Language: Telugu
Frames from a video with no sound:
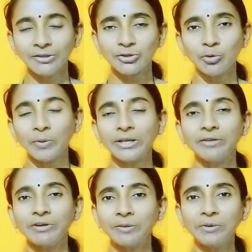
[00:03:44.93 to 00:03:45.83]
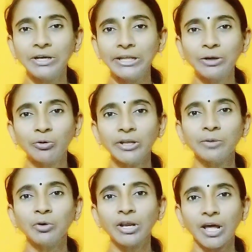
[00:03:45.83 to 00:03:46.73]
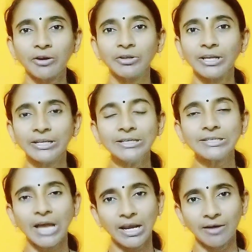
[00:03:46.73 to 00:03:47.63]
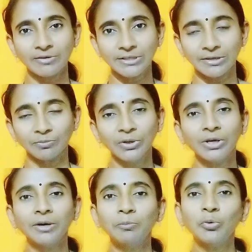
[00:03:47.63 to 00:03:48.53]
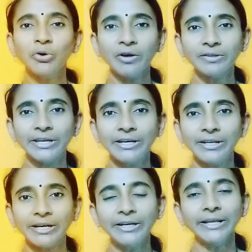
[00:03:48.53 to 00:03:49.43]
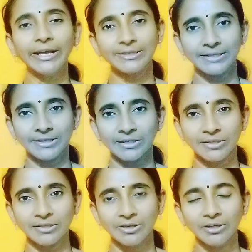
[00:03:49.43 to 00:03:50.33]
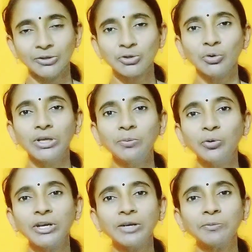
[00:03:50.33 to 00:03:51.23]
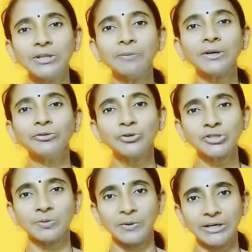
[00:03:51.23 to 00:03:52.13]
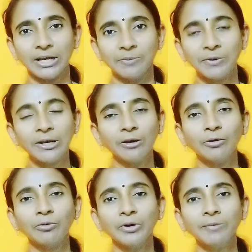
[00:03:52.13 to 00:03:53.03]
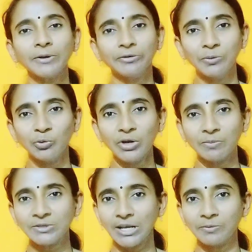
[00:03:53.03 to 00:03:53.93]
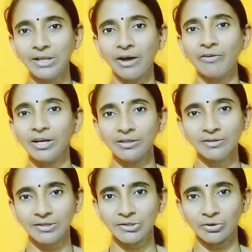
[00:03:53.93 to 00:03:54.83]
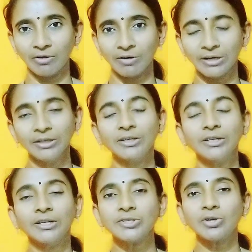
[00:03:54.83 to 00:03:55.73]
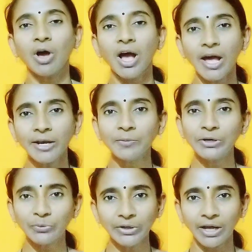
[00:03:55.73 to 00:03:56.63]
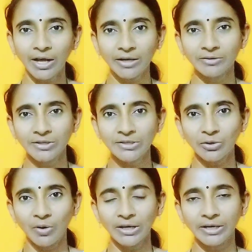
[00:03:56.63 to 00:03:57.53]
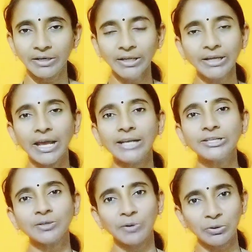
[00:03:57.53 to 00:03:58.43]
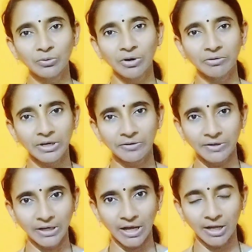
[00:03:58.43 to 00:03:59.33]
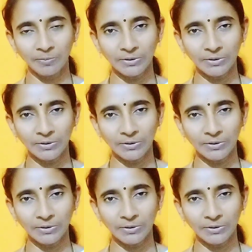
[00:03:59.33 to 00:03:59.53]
సో మనకి విటమిన్ డి కూడా ఎముకల ఆరోగ్యానికి చాలా అవసరం మూడవది ఏంటి అంటే ఎక్సర్సైజ్ సో ఈ మూడింటి మీద మనం దృష్టి పెట్టాలి పిల్లల్లో కూడా మనం ఈ మూడు అంశాల మీద అవగాహన తీసుకురావాలి సో ఆహారం ఎటువంటి ఆహారం తీసుకోవాలి అంటే కాల్షియం ఎక్కువగా ఉండేటువంటి ఆహార